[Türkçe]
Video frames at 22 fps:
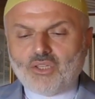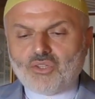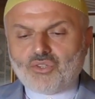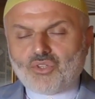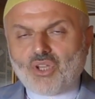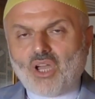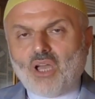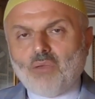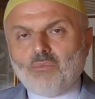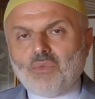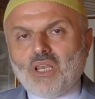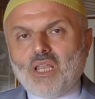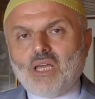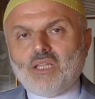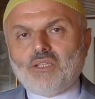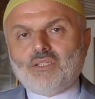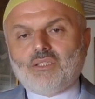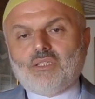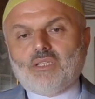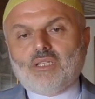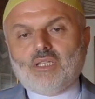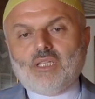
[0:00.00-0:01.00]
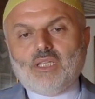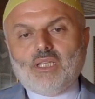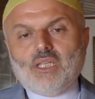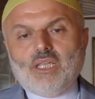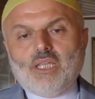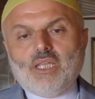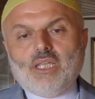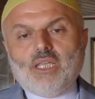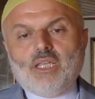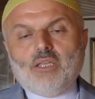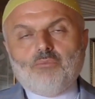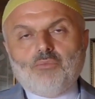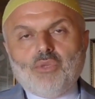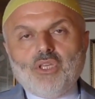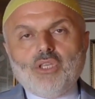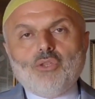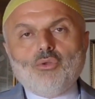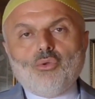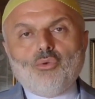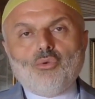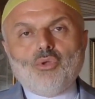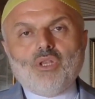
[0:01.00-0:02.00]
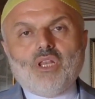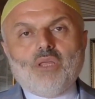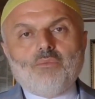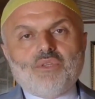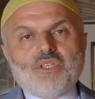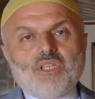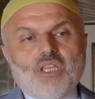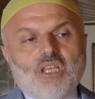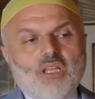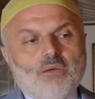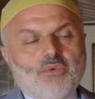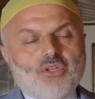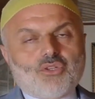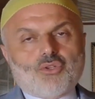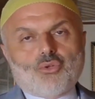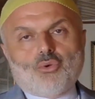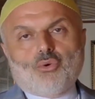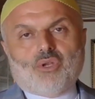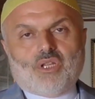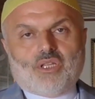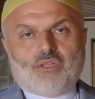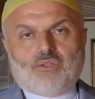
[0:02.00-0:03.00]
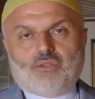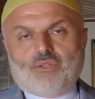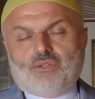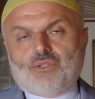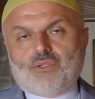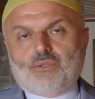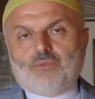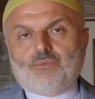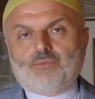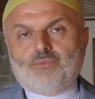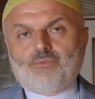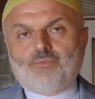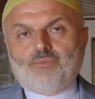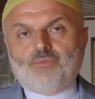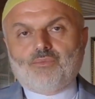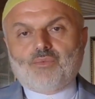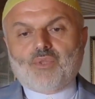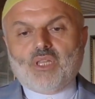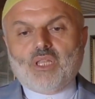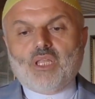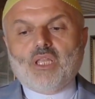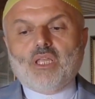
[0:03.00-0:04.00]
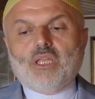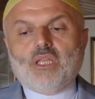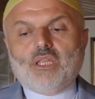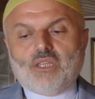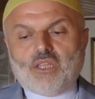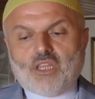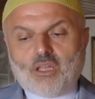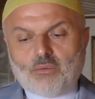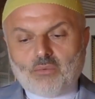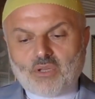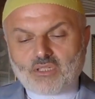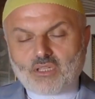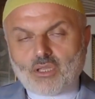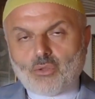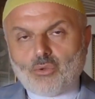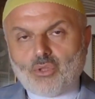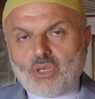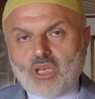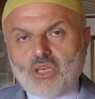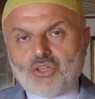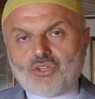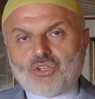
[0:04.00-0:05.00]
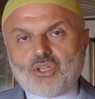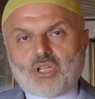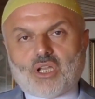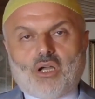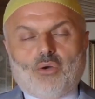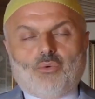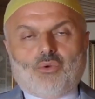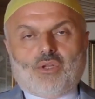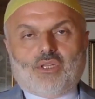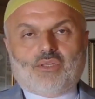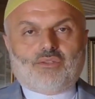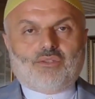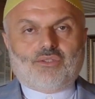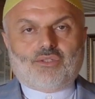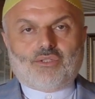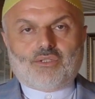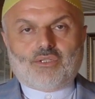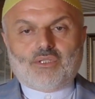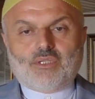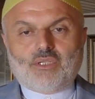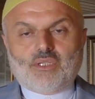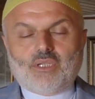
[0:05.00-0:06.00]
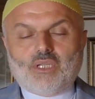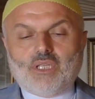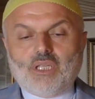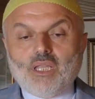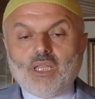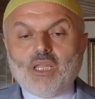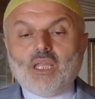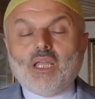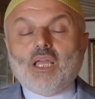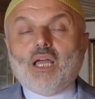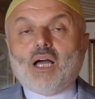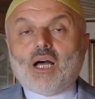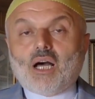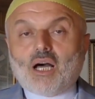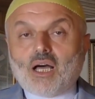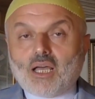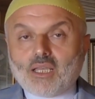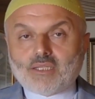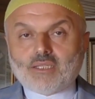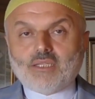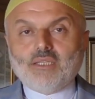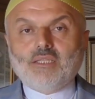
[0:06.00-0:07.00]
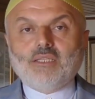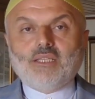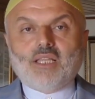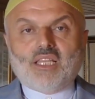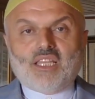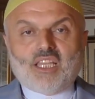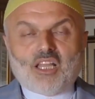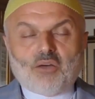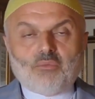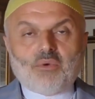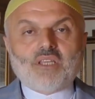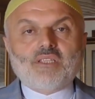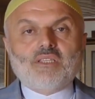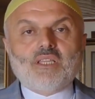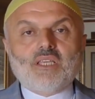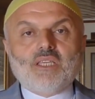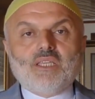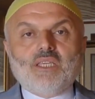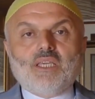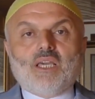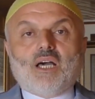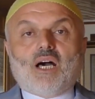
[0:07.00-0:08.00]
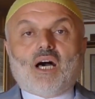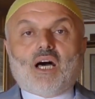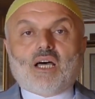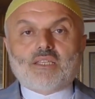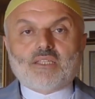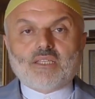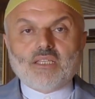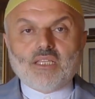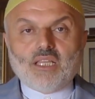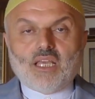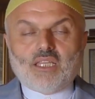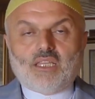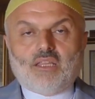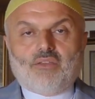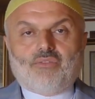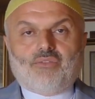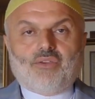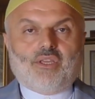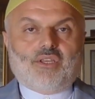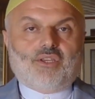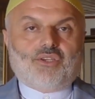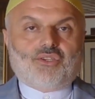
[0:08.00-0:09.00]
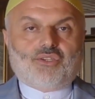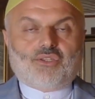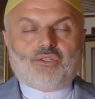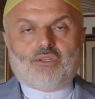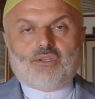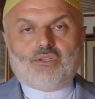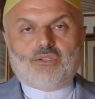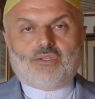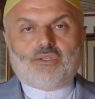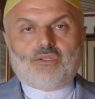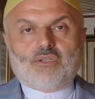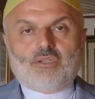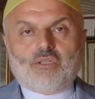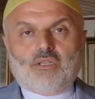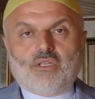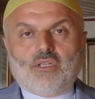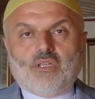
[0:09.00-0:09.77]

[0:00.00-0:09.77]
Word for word: Camiler bir yönüyle bize namazı öğretir. Namaza yönelişi kavratır aslında namazdaki asıl hedefe eriştirir.